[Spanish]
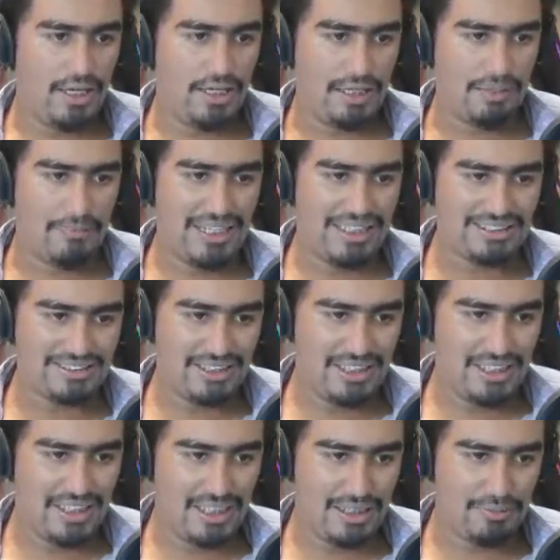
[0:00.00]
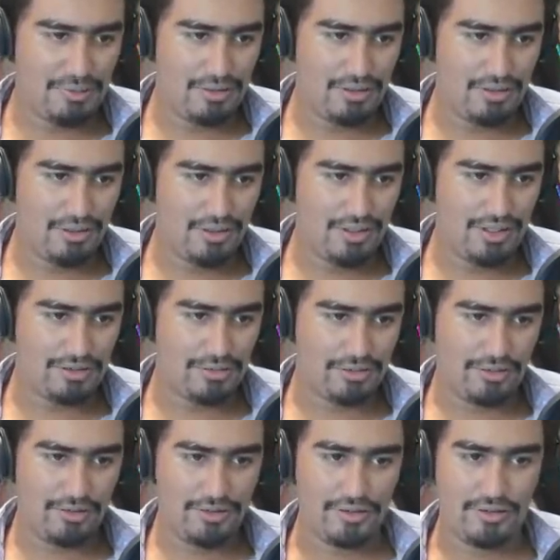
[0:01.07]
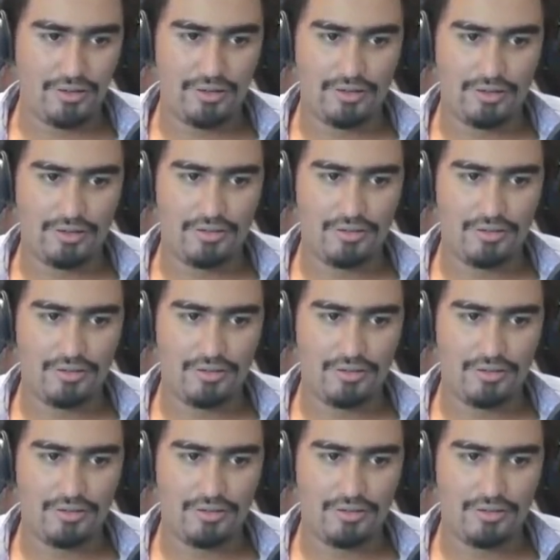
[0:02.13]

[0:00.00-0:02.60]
¿Qué pasa? mongolo de turno!